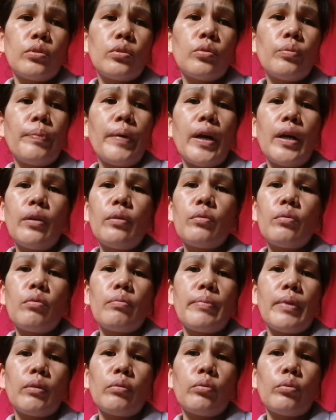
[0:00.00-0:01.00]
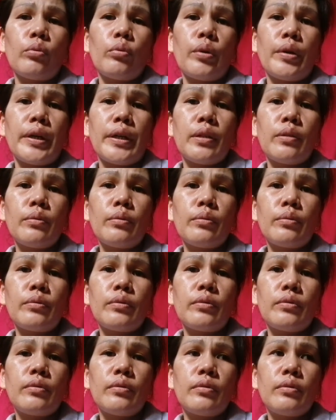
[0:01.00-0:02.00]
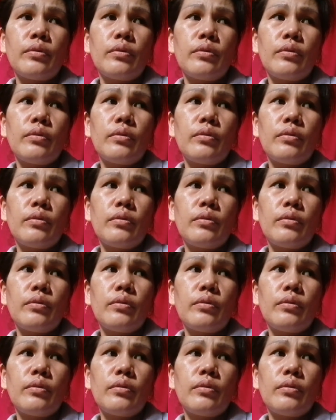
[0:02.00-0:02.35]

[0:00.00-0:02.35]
So, paano ko makukuha yun?